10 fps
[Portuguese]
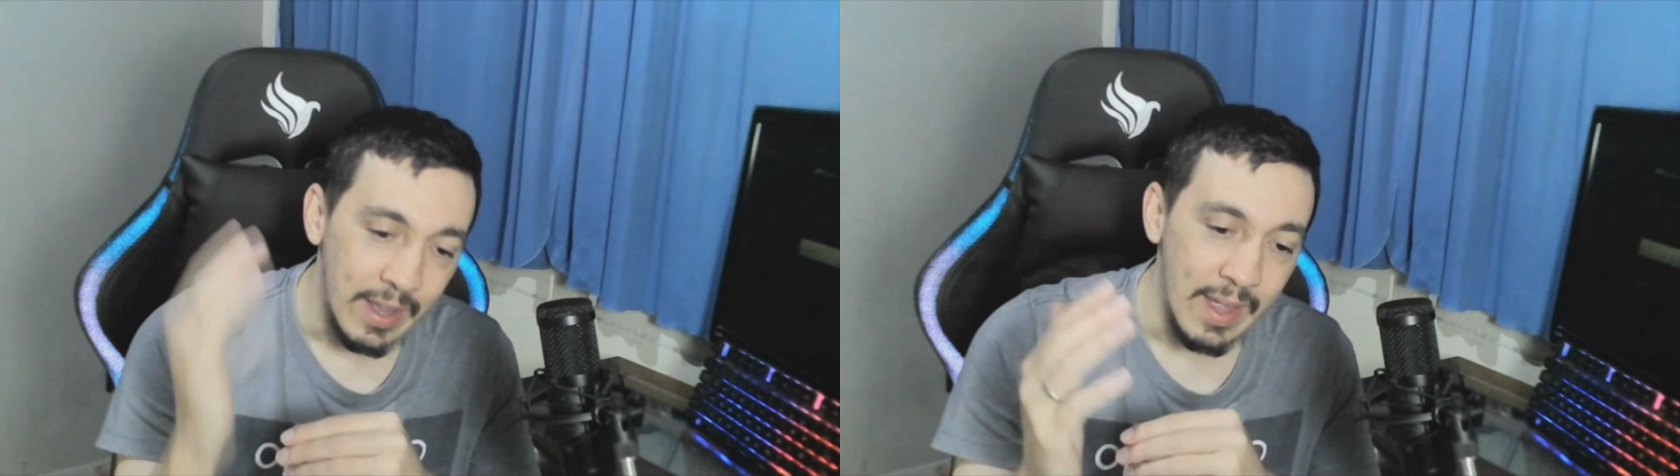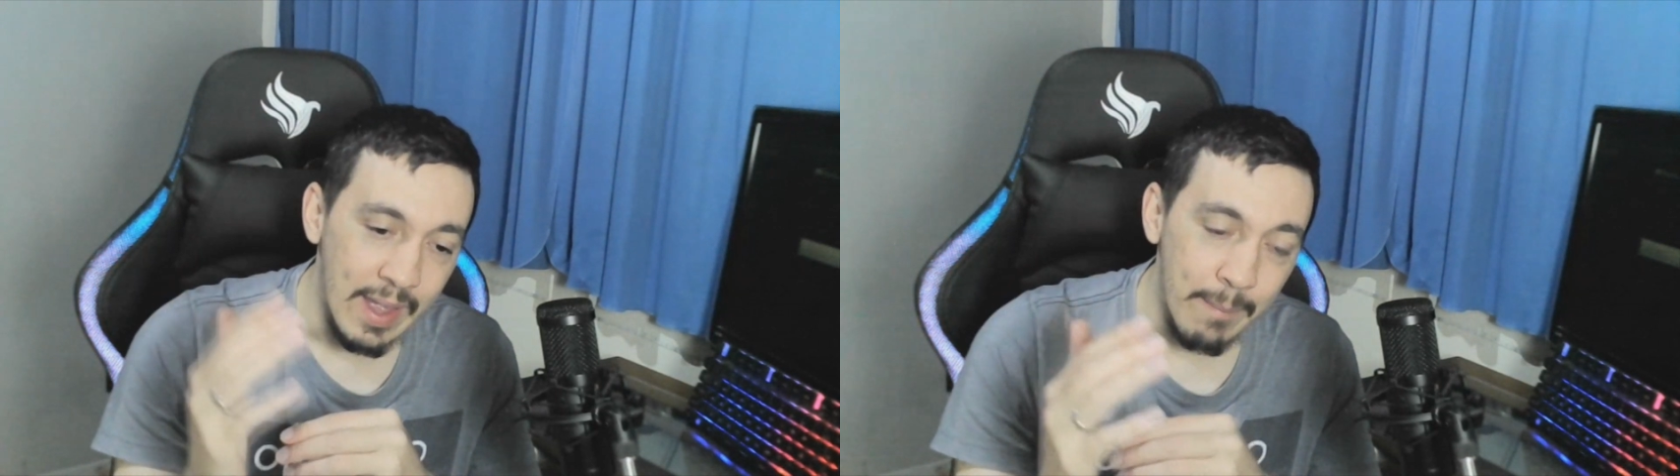
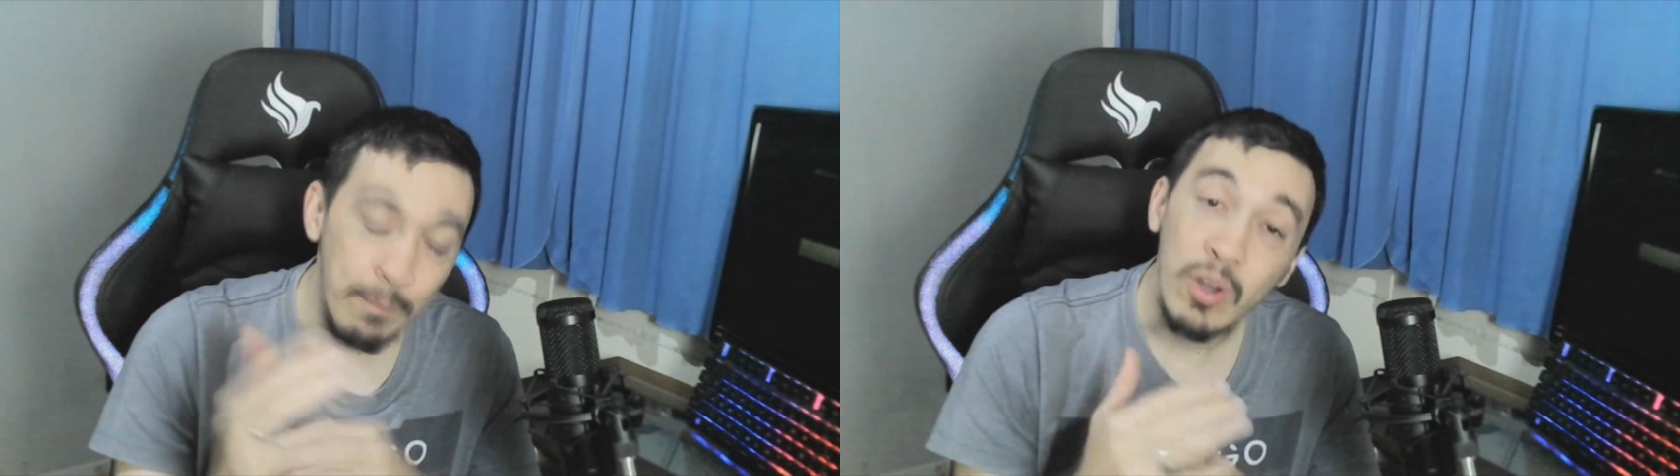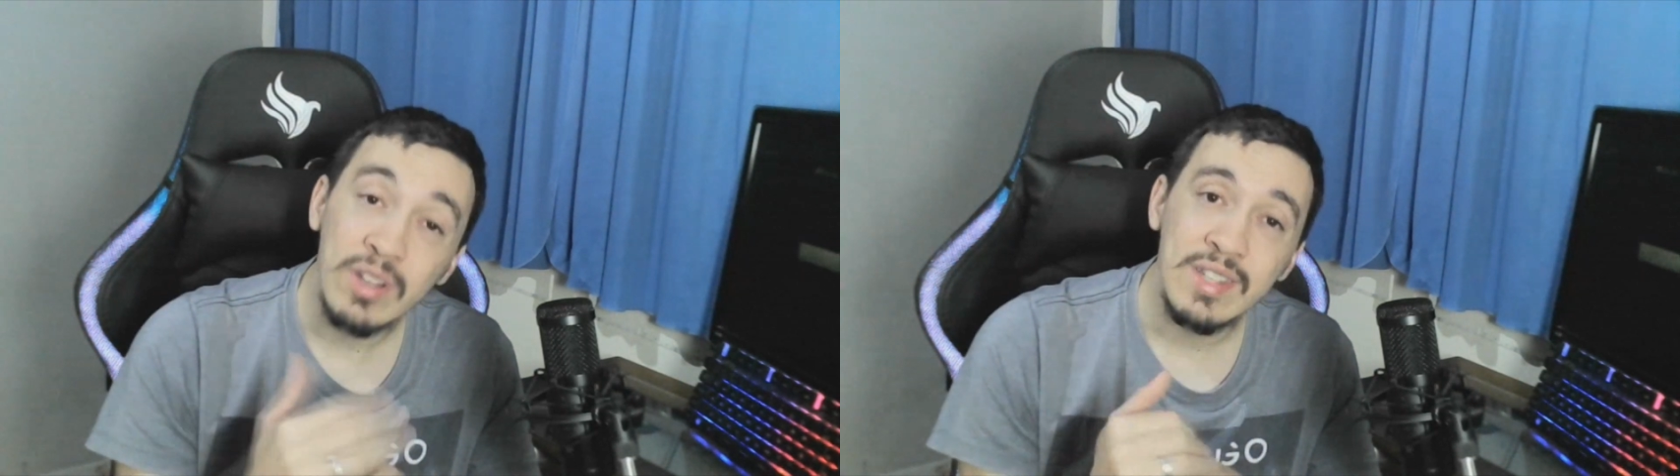é,
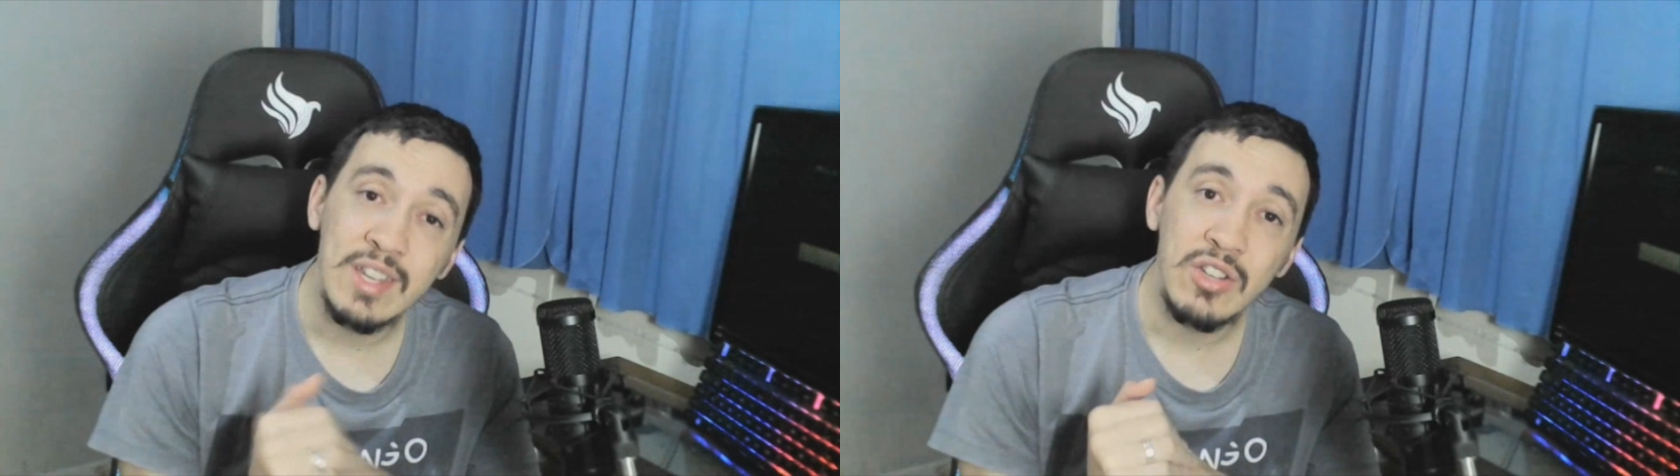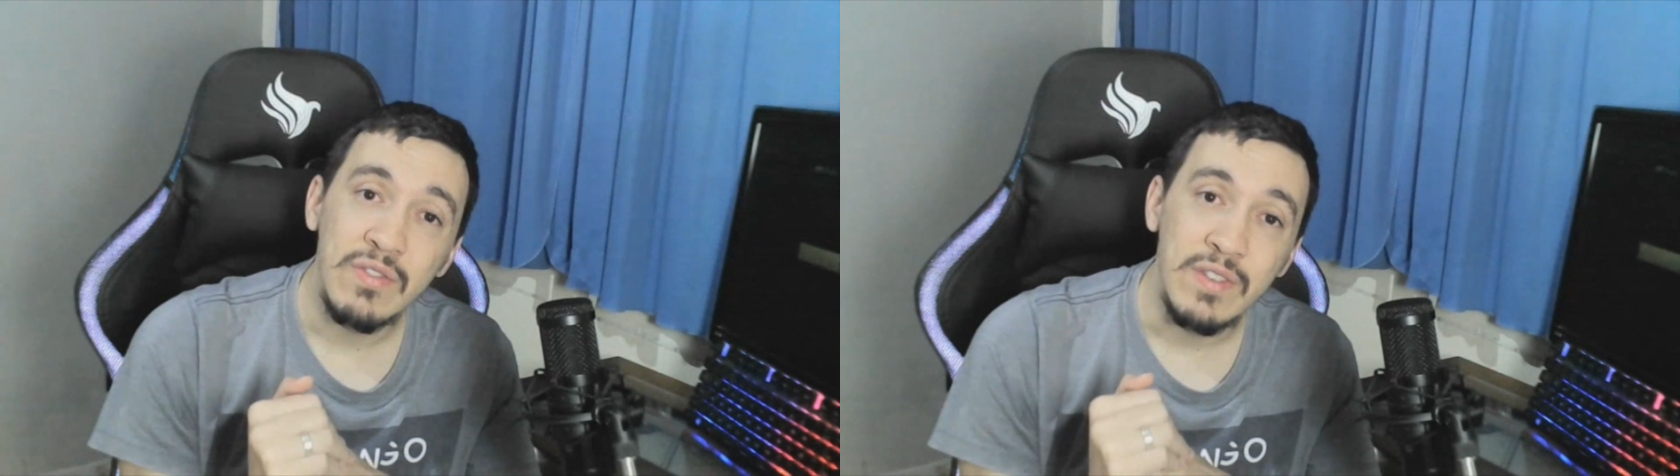pode
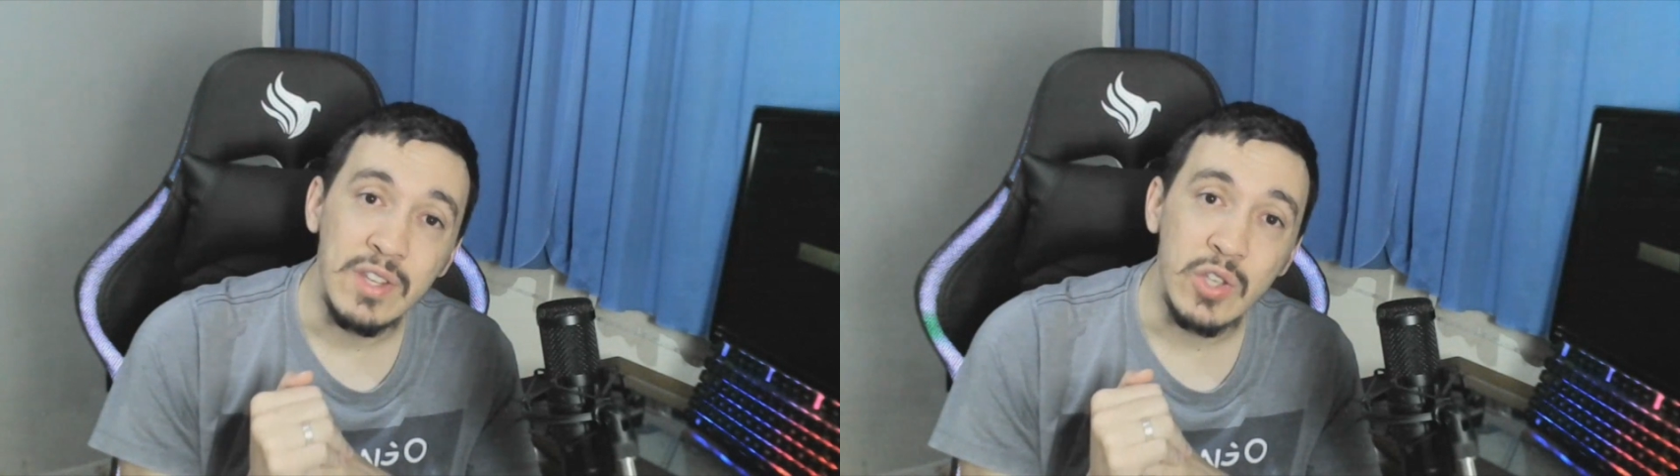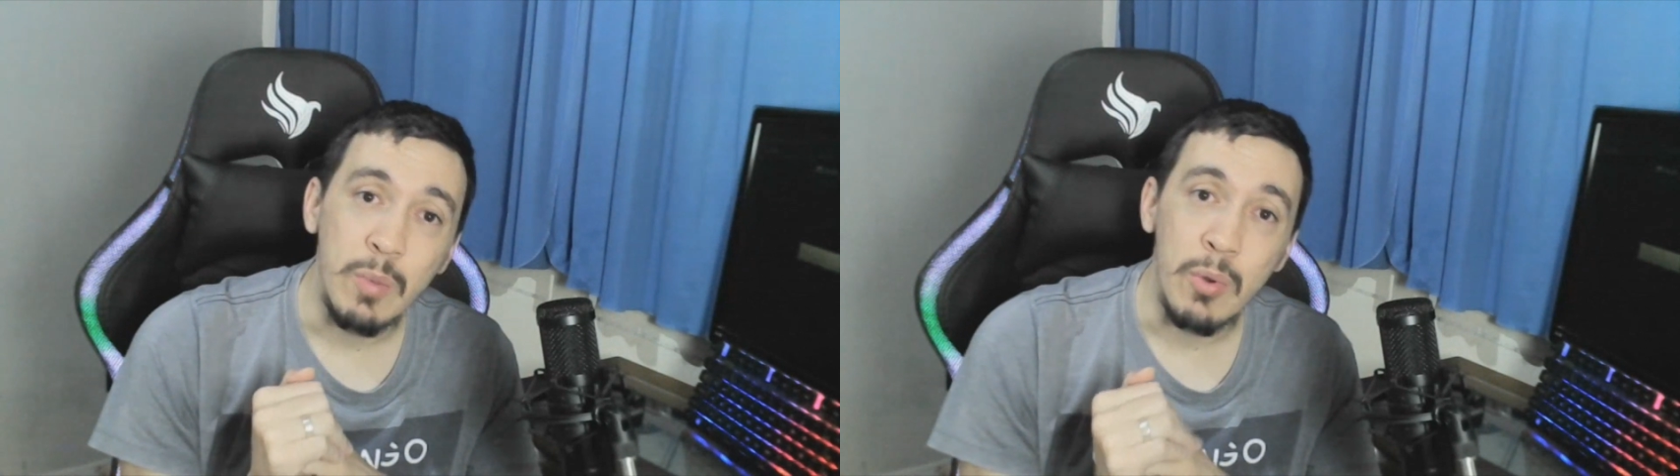ser
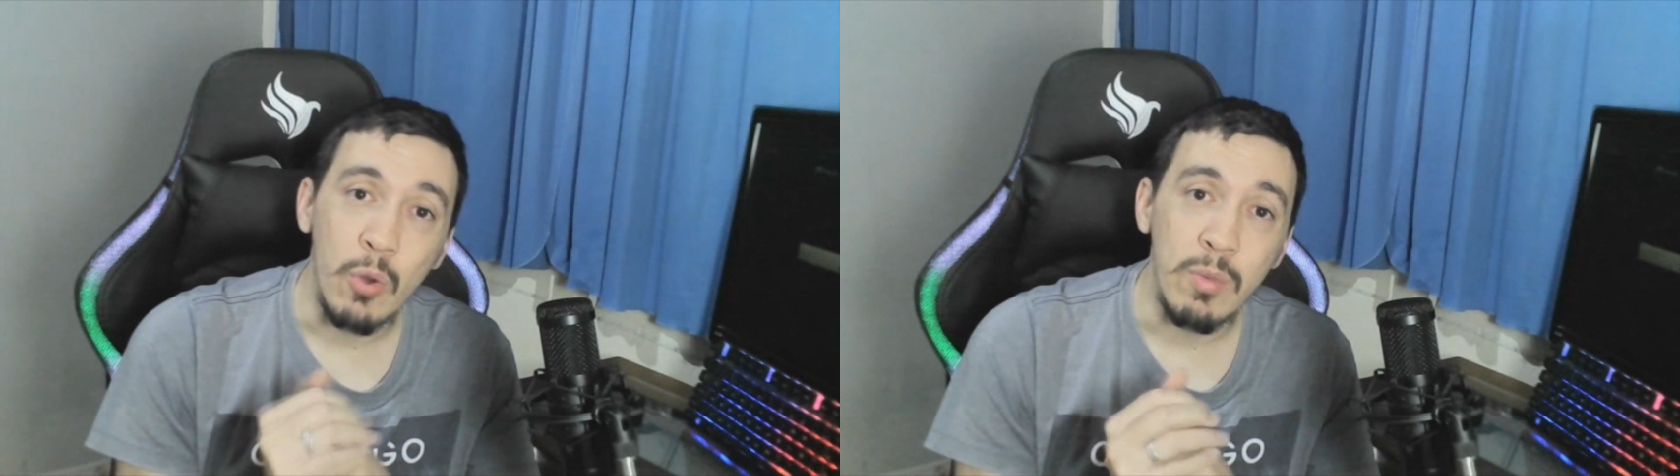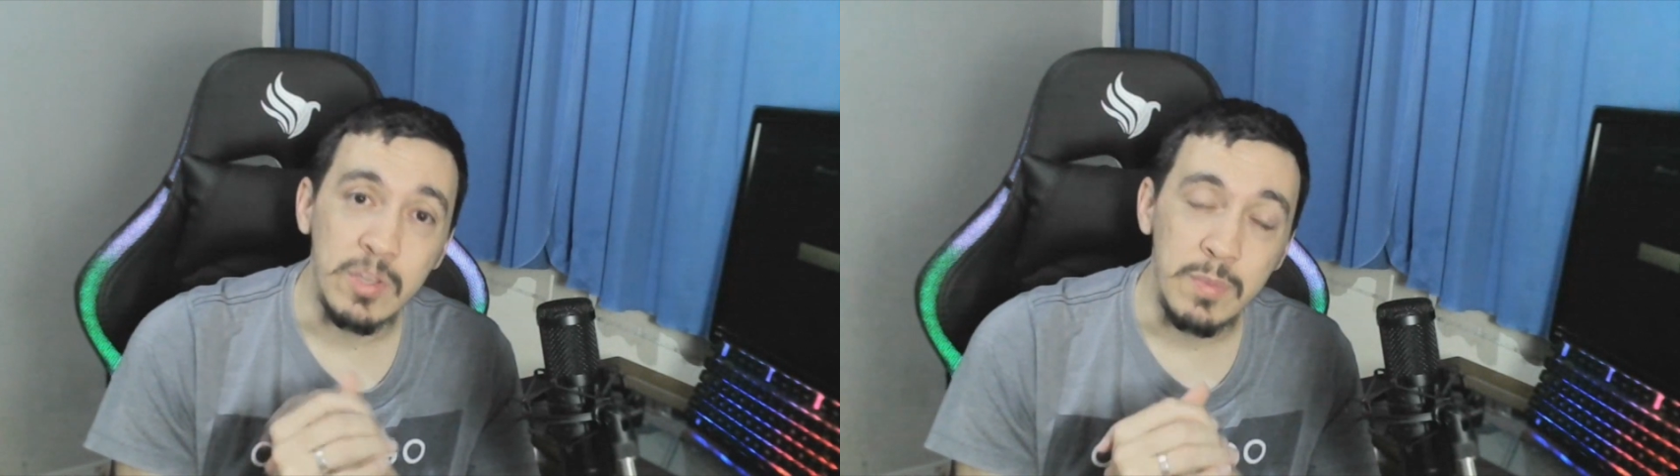difícil aí para
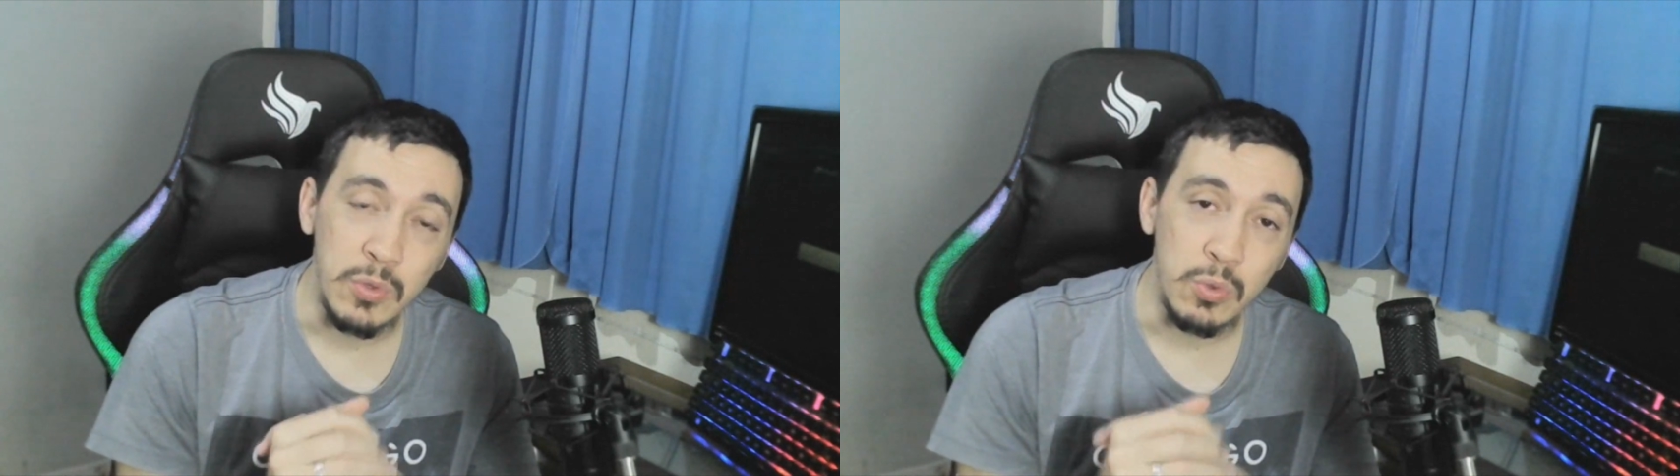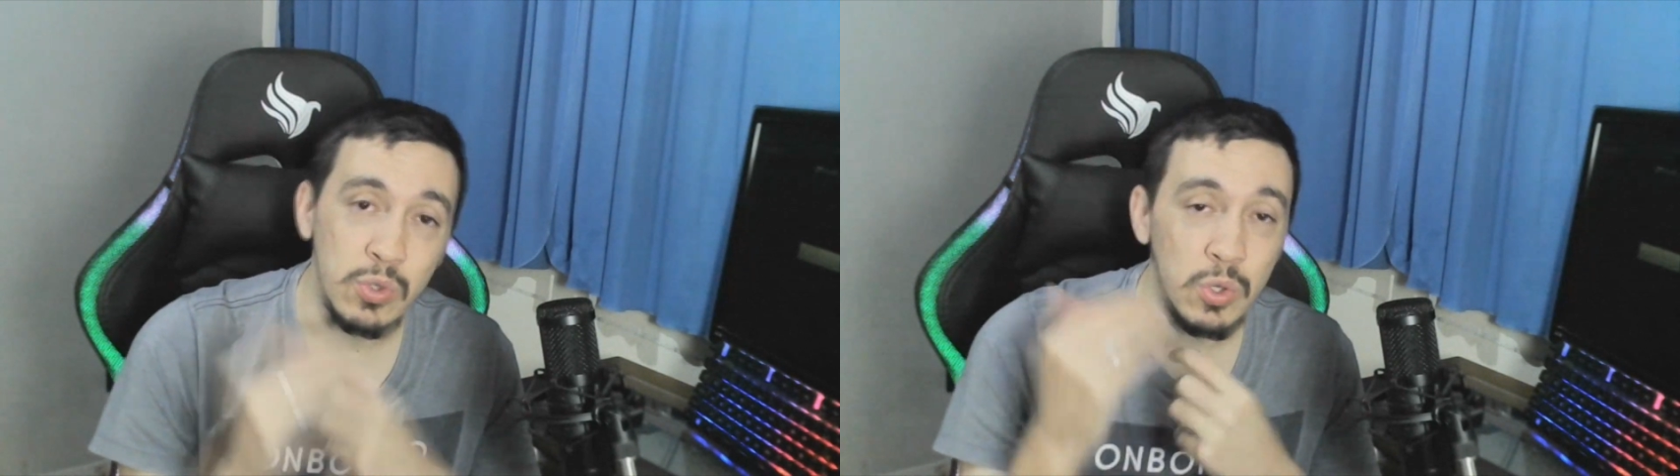algumas
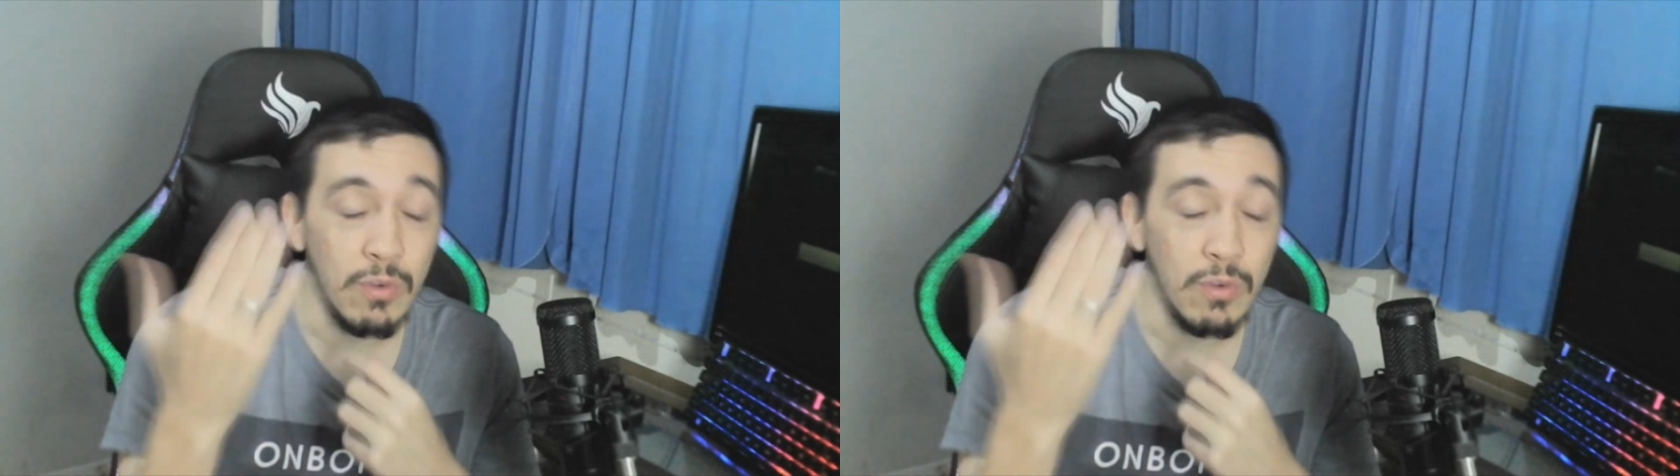pessoas.